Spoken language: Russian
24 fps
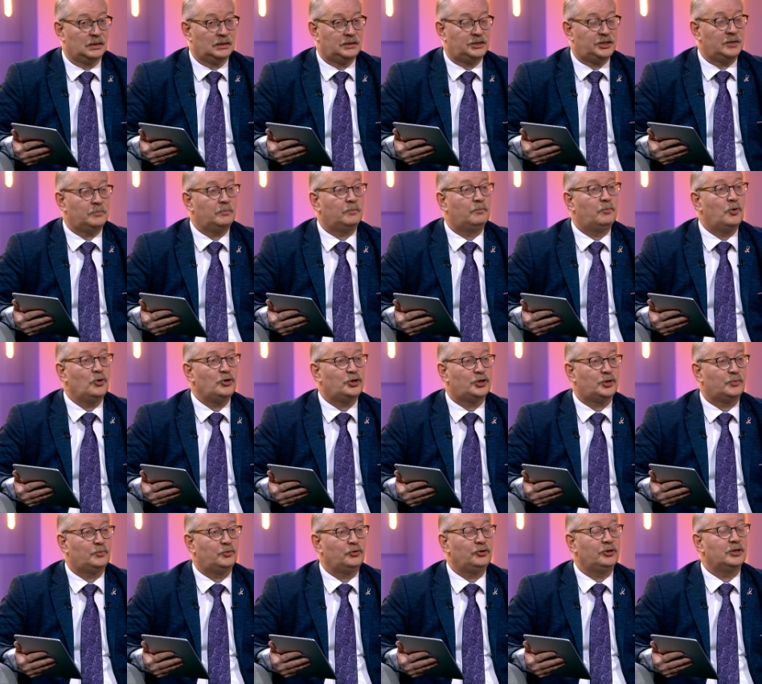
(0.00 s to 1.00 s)
Чем
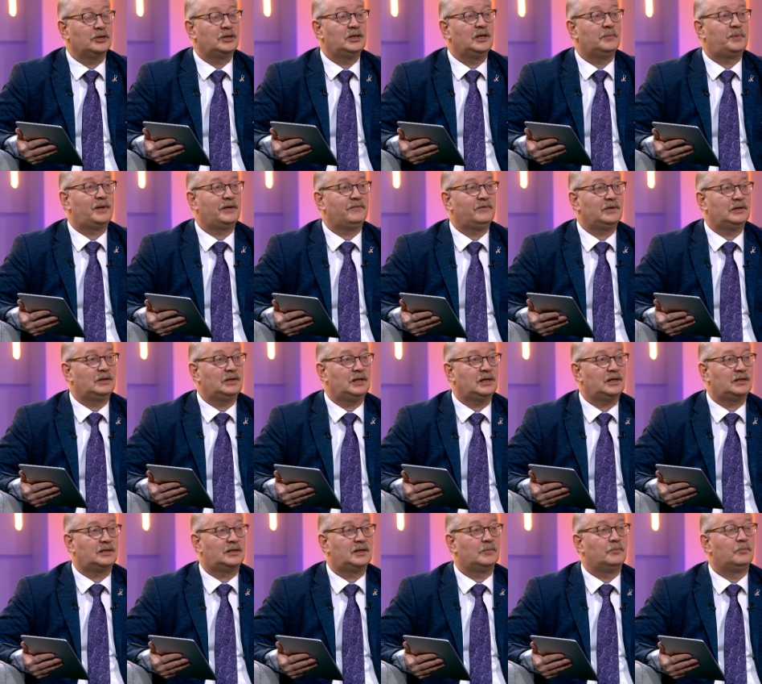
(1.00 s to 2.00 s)
больше будет
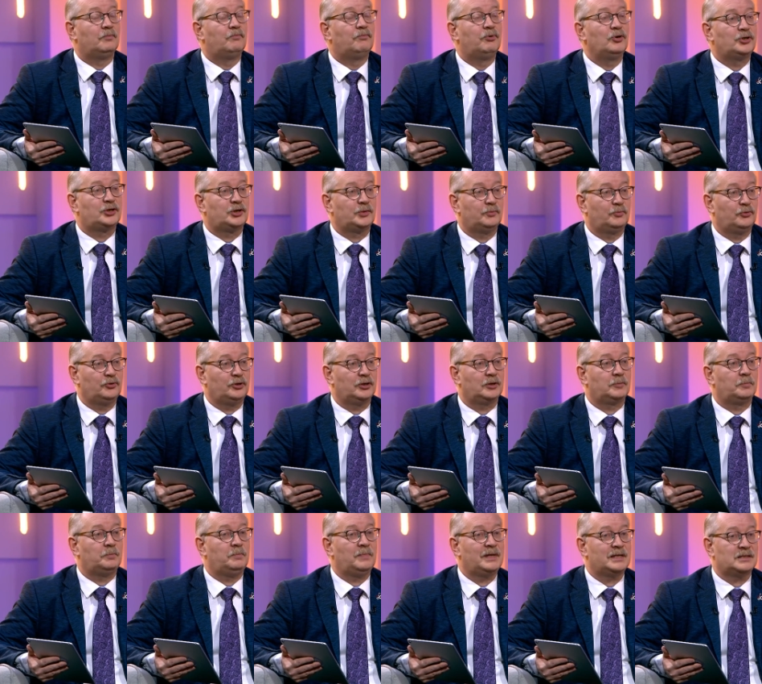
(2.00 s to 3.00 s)
непривитых, тем больше
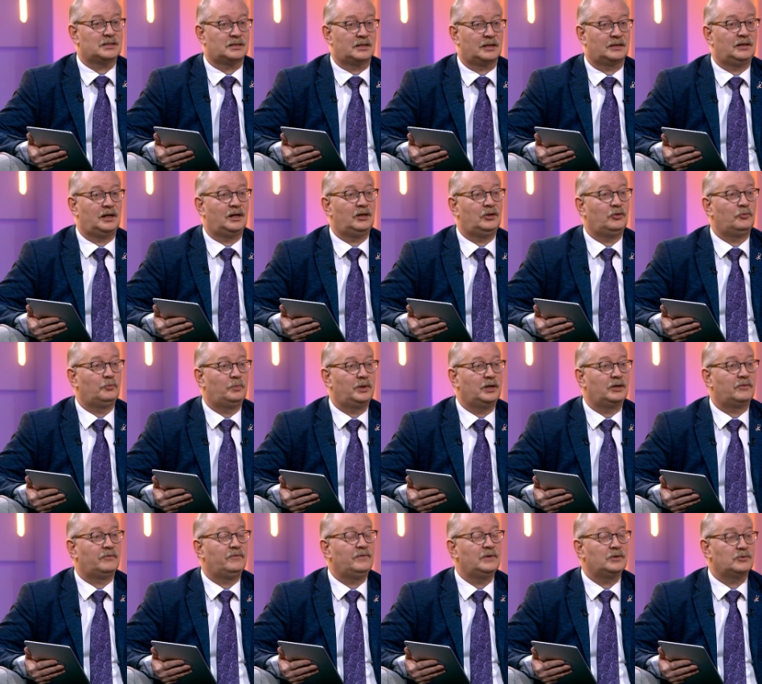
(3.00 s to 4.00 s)
будет места для
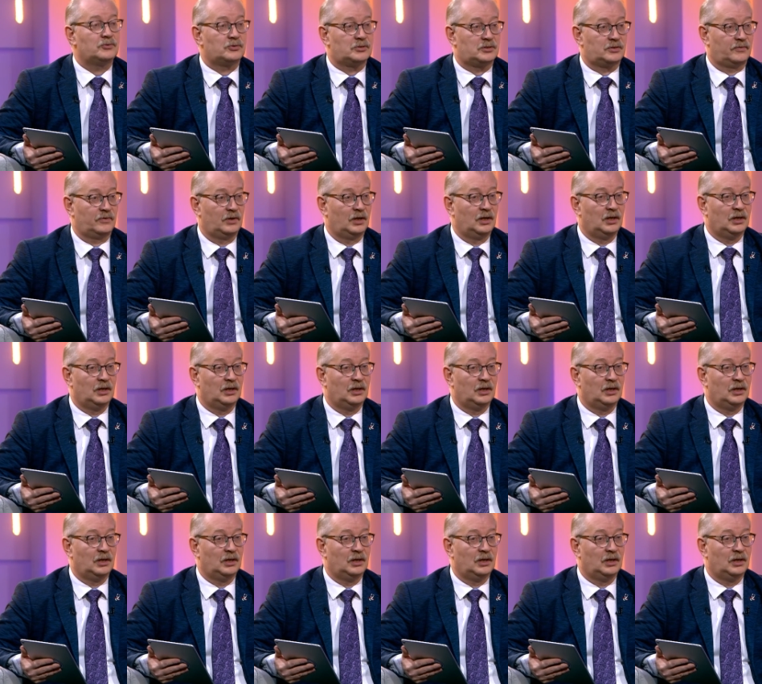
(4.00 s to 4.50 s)
любых вирусов.